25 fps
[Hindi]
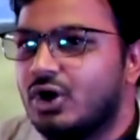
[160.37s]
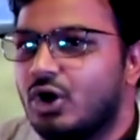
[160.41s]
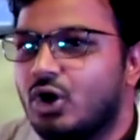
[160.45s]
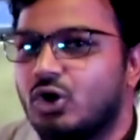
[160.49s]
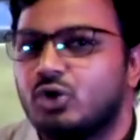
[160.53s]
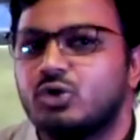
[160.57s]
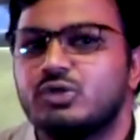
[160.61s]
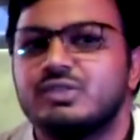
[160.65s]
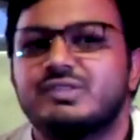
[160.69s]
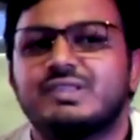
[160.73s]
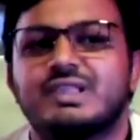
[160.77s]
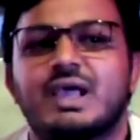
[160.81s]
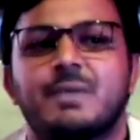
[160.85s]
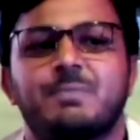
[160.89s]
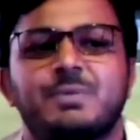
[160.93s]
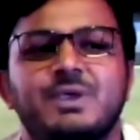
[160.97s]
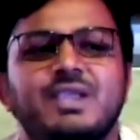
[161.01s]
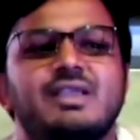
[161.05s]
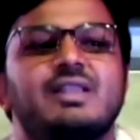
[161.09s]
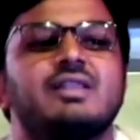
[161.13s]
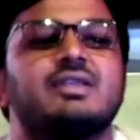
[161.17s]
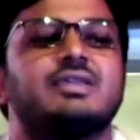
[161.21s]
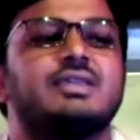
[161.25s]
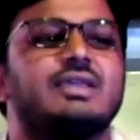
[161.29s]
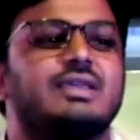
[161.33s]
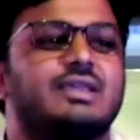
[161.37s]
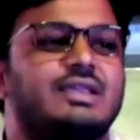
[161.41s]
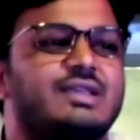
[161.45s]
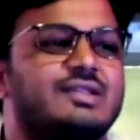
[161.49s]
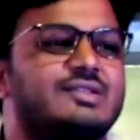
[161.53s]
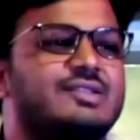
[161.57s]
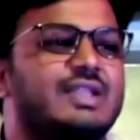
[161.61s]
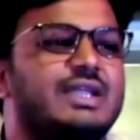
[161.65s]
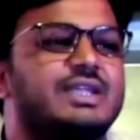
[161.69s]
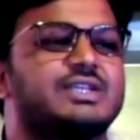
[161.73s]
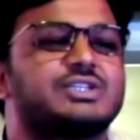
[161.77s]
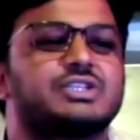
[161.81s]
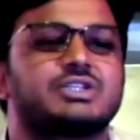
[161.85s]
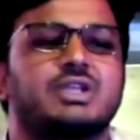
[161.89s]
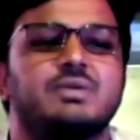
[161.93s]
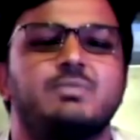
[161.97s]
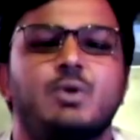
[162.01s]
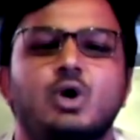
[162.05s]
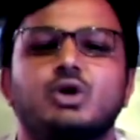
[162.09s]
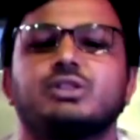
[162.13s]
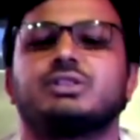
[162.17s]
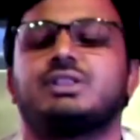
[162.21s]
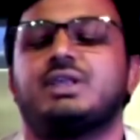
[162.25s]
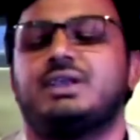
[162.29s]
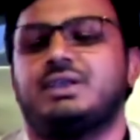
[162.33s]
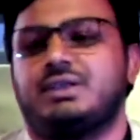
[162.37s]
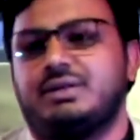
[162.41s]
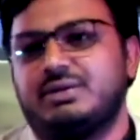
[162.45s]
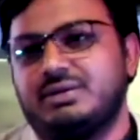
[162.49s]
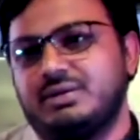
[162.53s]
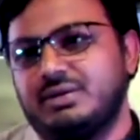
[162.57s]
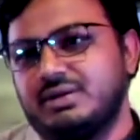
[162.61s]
और उनसे अपील की कि इस देश की मुक्ति